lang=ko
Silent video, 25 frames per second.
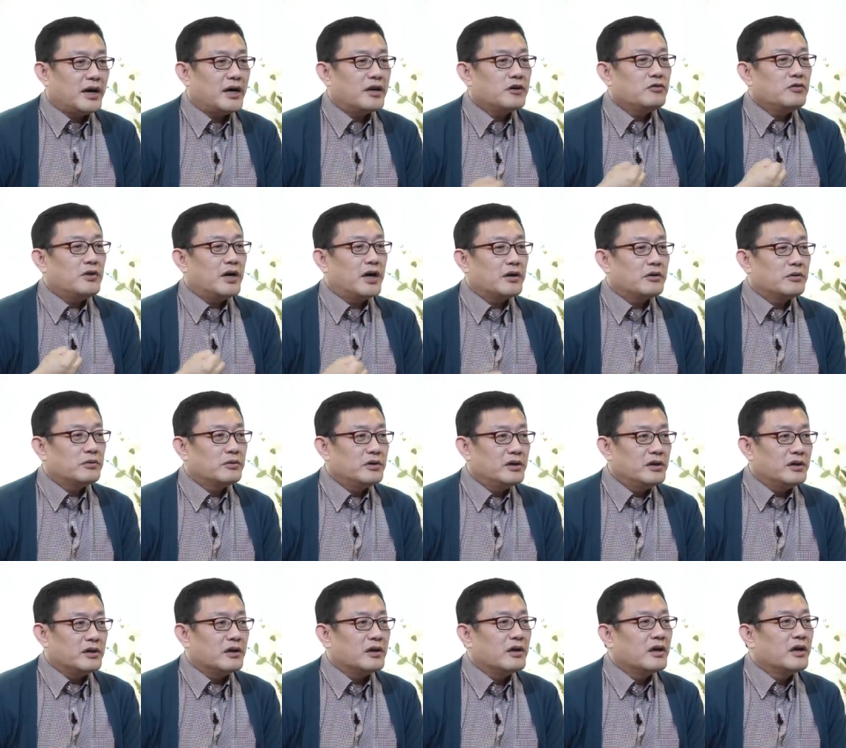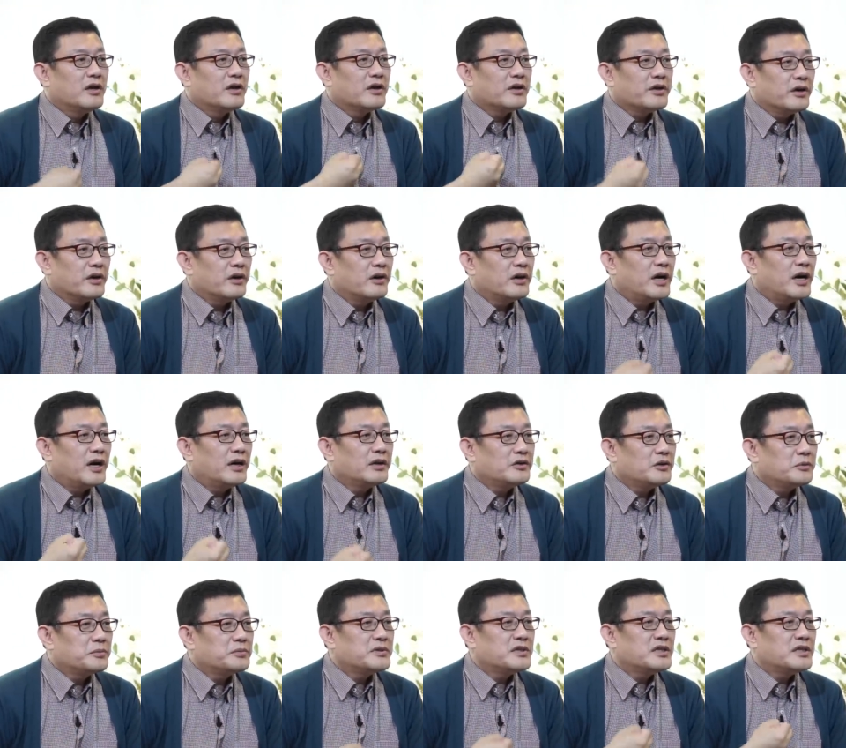하루하루를 여한
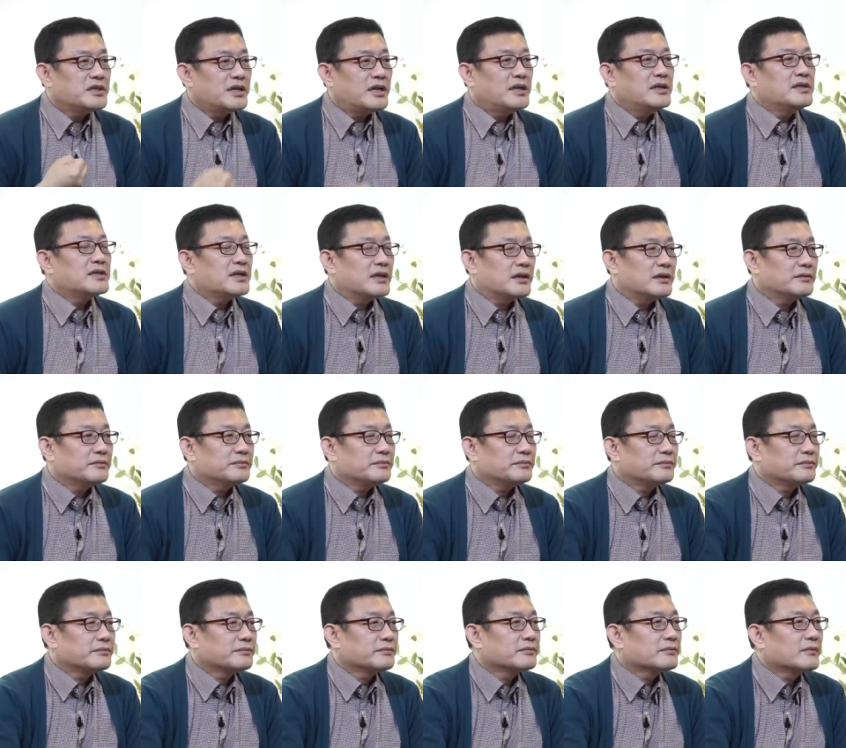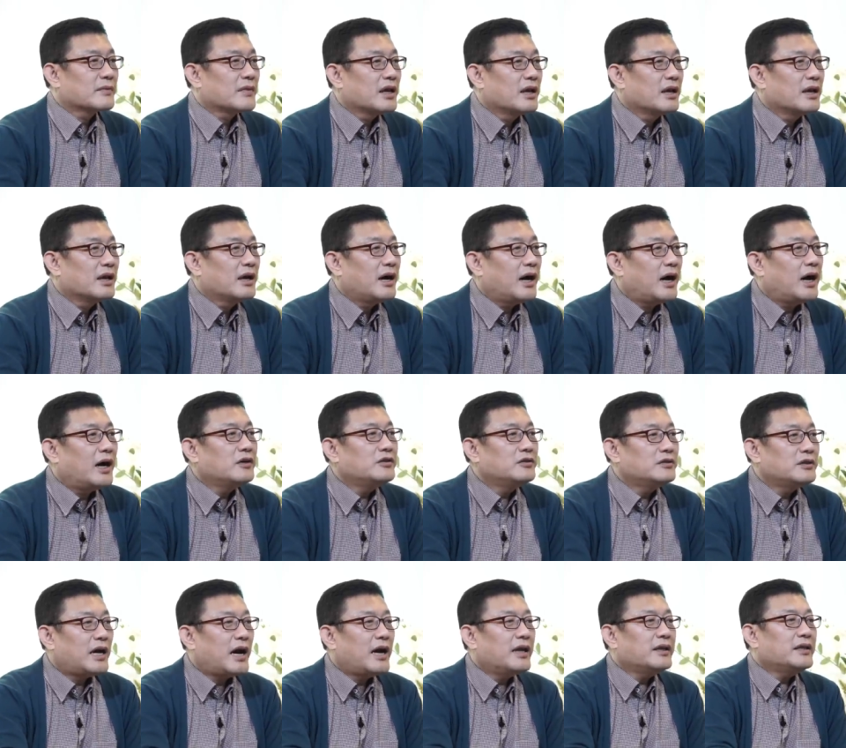없이 살자.
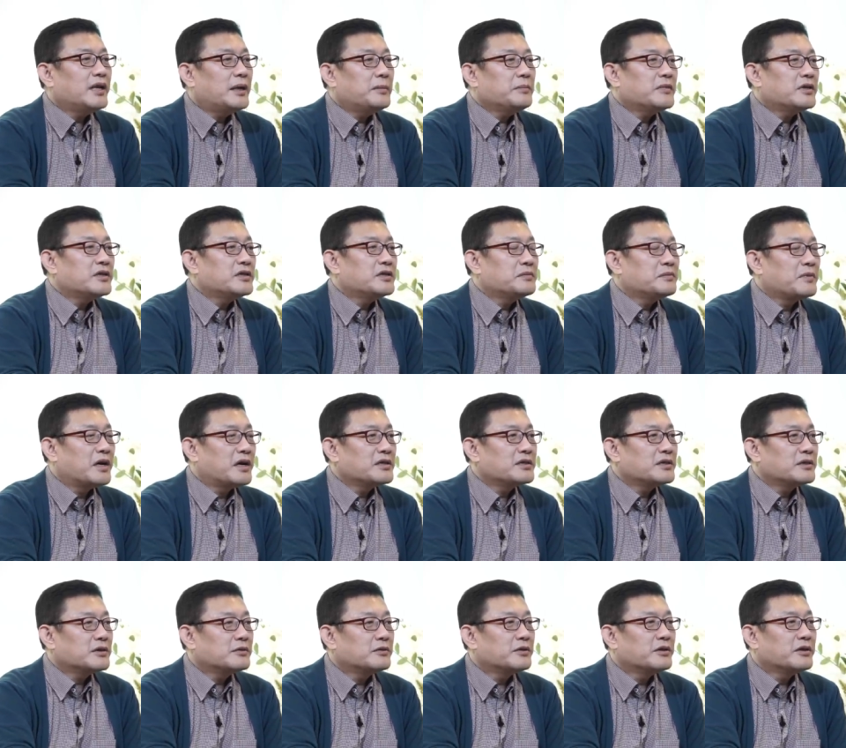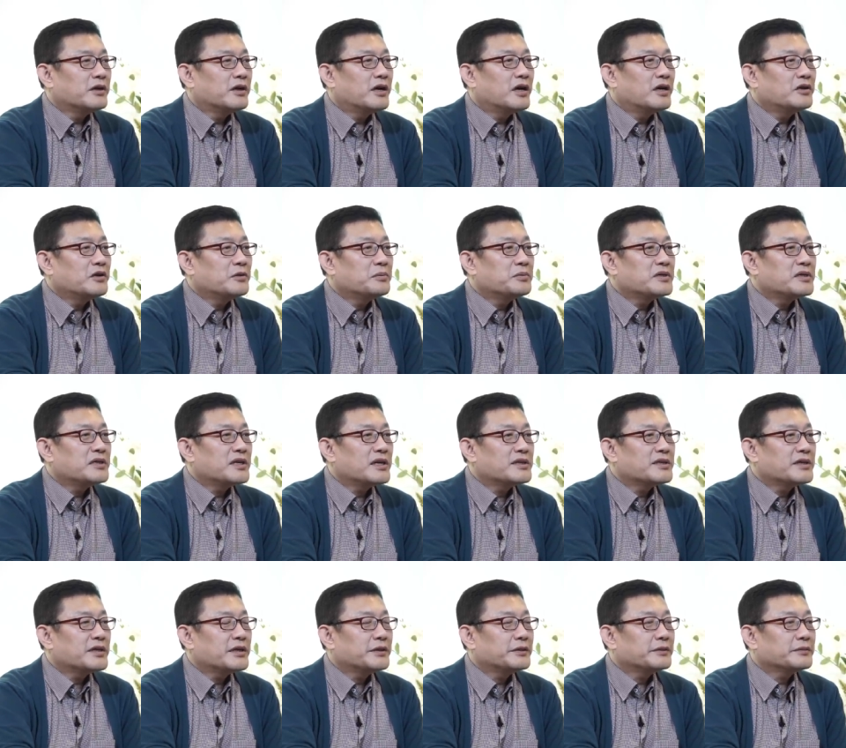한, 한 남기지 마시고 여한 없이
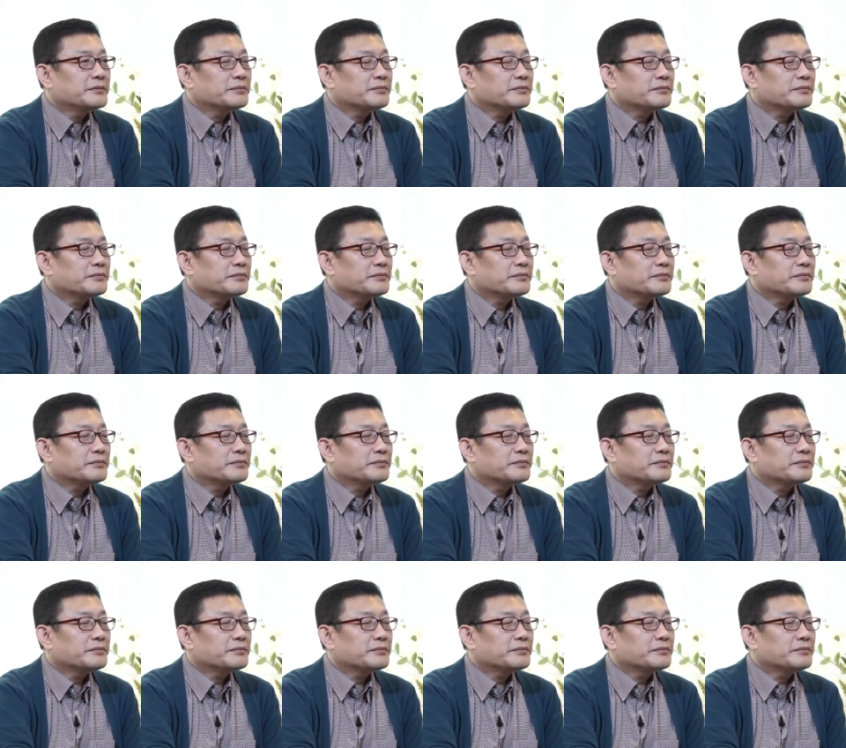사세요.